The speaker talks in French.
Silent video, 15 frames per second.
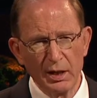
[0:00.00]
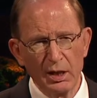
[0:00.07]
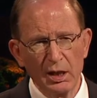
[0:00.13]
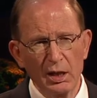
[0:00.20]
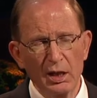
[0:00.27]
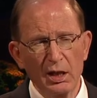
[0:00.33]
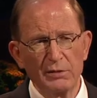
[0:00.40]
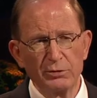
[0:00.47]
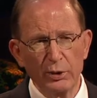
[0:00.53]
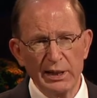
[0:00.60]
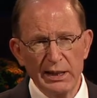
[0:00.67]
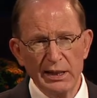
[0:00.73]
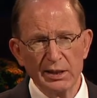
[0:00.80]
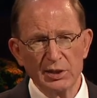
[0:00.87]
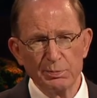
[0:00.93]
La paix
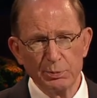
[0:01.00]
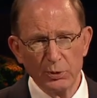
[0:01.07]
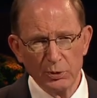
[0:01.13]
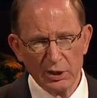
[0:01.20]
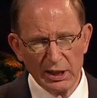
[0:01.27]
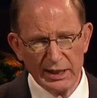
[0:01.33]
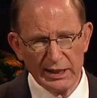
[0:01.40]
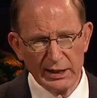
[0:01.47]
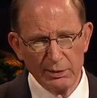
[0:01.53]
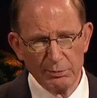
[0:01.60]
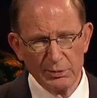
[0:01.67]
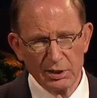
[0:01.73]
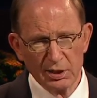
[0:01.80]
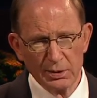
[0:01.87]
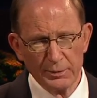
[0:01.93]
régnera en Sion et
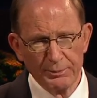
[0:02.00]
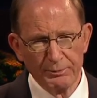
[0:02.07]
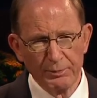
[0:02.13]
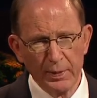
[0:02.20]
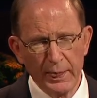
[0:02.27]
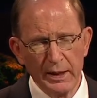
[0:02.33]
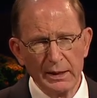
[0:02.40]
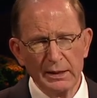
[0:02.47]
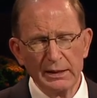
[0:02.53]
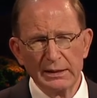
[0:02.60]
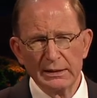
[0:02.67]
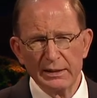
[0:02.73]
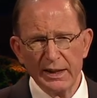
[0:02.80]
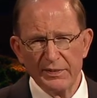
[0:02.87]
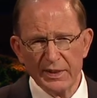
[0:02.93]
dans ses pieux,
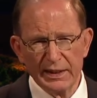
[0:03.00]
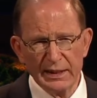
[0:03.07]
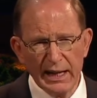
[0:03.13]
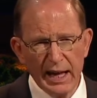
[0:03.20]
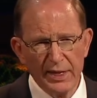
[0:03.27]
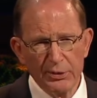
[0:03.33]
car il a